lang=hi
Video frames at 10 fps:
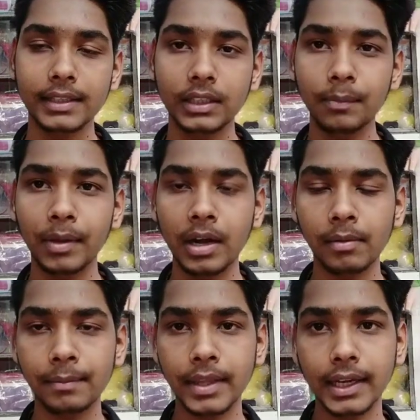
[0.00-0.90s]
ऐसी
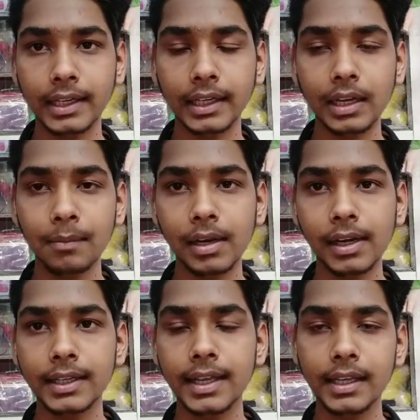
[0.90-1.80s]
प्रॉब्लम देखने के लिए मिल
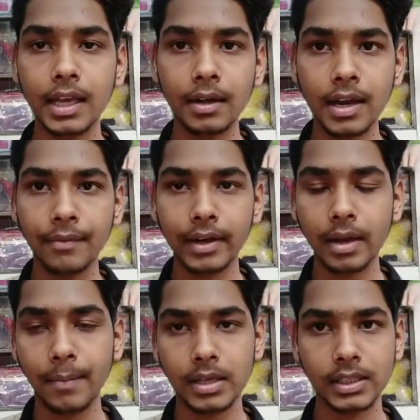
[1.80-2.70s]
रही है कि यार रेफ़र
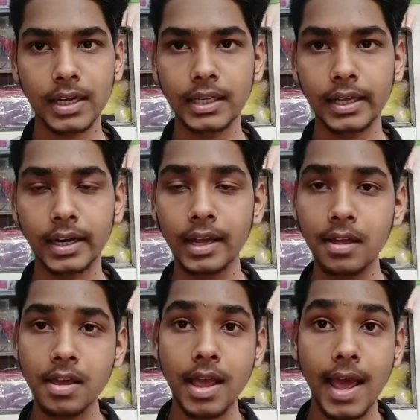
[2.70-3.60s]
का पैसा नहीं आ
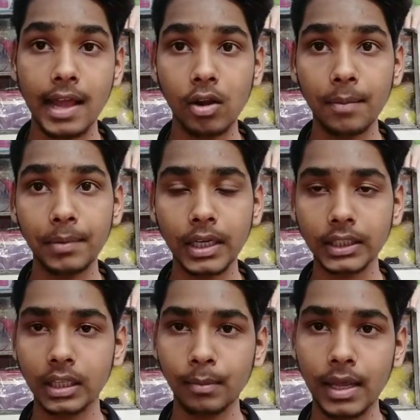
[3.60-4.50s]
रहा हेलो
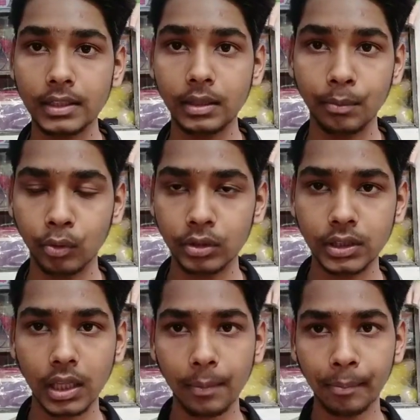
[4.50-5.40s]
एप्लीकेशन में ऐसी बहुत
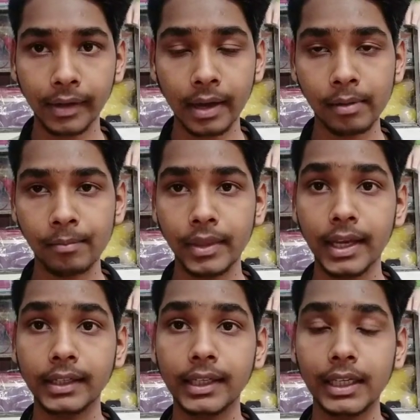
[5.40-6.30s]
ज़्यादा प्रॉब्लम
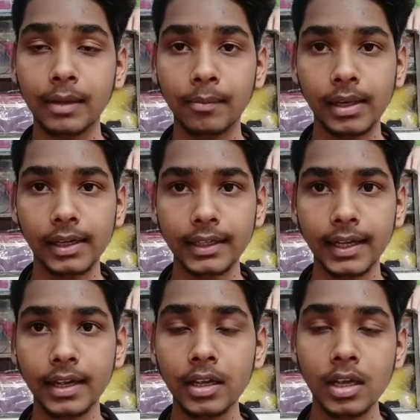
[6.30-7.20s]
देखने के लिए मिल रही
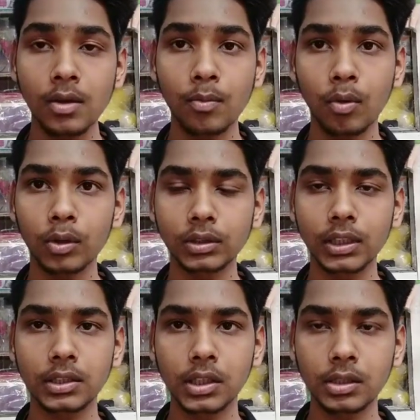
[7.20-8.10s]
है बहुत
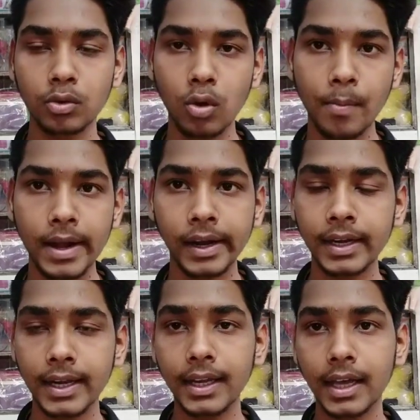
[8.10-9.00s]
सी चीज़ जो वर्क
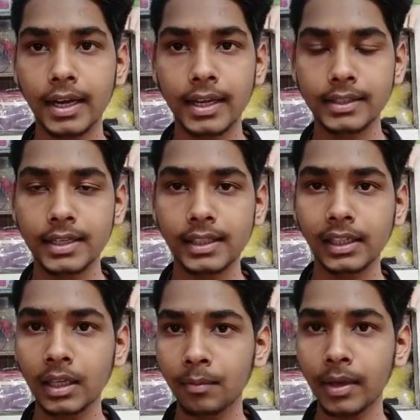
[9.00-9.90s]
नहीं कर रही जैसे
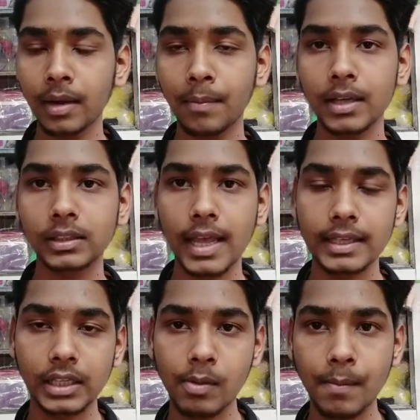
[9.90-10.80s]
कि मेरे पास
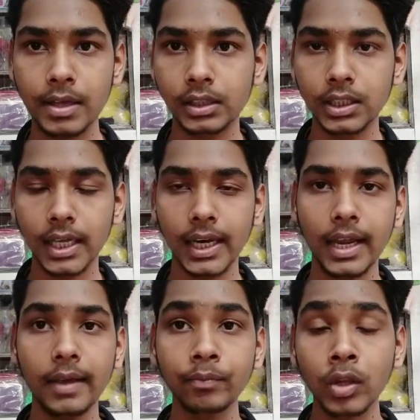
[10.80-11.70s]
ऐसे भी मैसेज आ
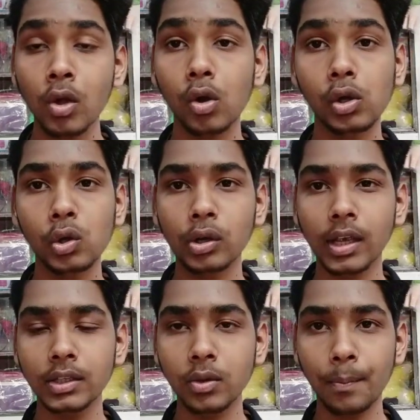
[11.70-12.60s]
रहे हैं उन लोगों
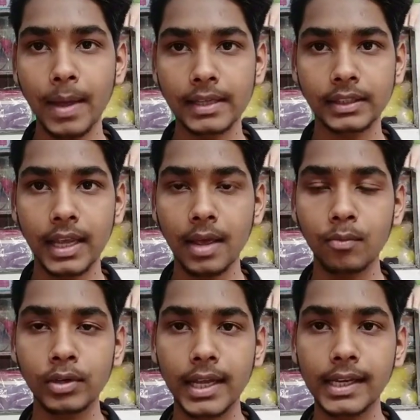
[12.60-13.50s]
के जो पैसे हैं
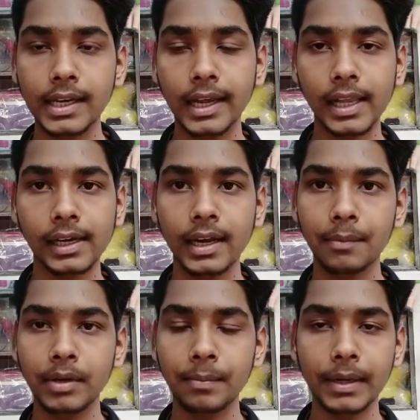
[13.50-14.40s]
वो नहीं निकल रहे हैं
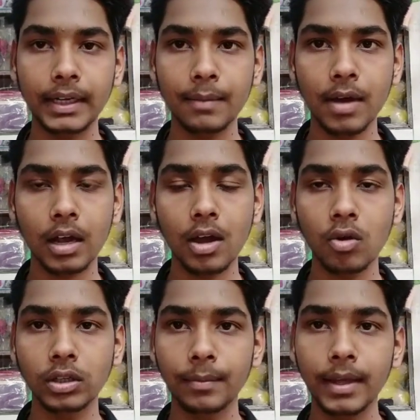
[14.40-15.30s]
अपने पेटीएम
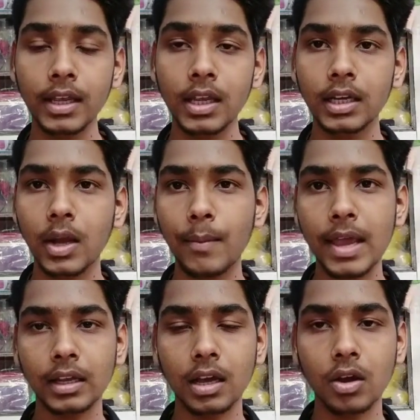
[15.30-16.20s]
अकाउंट में ना
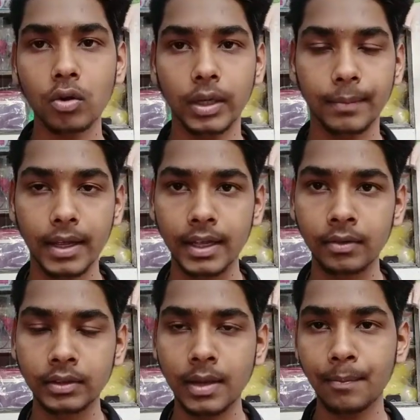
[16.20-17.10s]
बैंक अकाउंट में
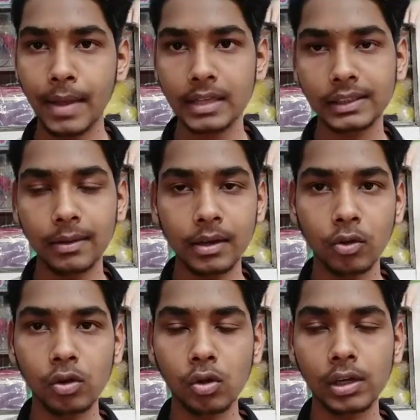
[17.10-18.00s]
जब पैसे
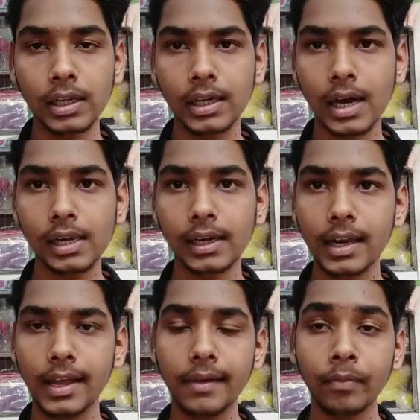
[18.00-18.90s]
उन लोग निकाल
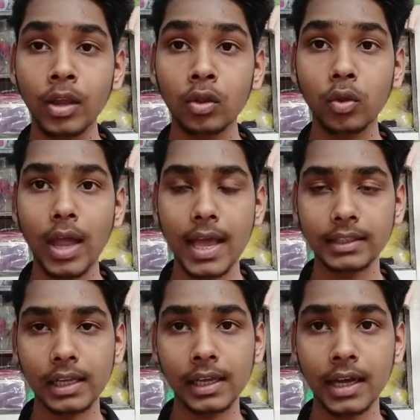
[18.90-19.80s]
रहे हैं तो
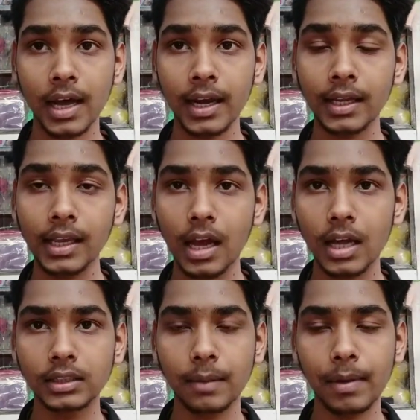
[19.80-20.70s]
ऐसा लिखा आ रहा कि
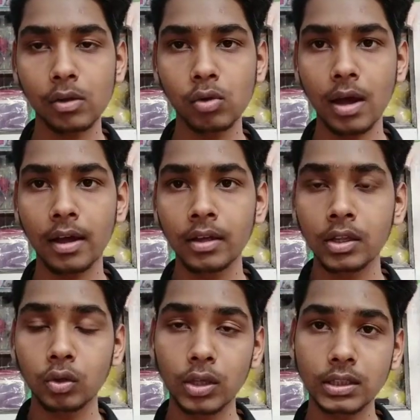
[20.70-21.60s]
असफल हुआ
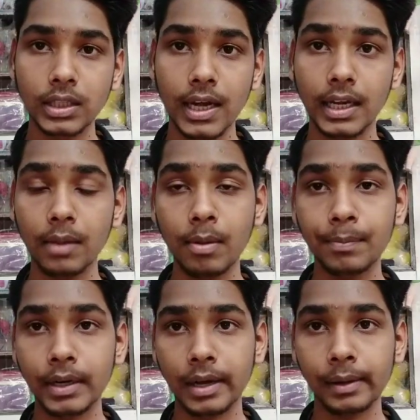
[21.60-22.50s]
तो इस तरह की भी
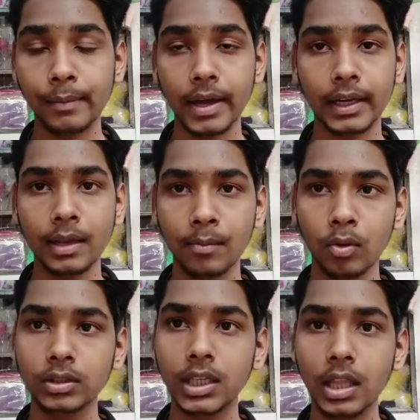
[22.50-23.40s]
प्रॉब्लम आ रही है
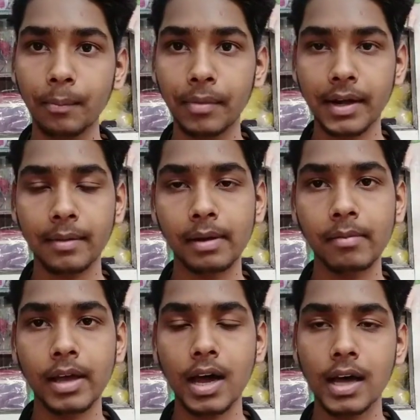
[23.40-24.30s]
बहुत ज़्यादा
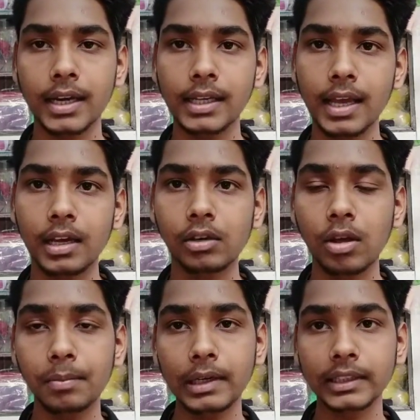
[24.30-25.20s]
प्रॉब्लम आ रही है हेलो
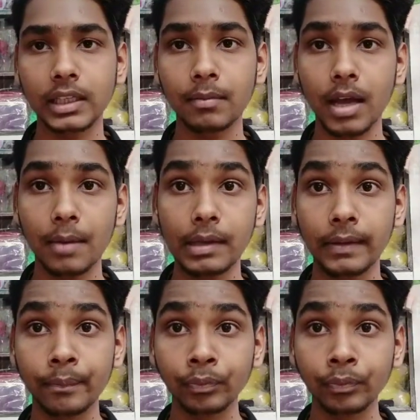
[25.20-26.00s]
एप्लीकेशन में अभी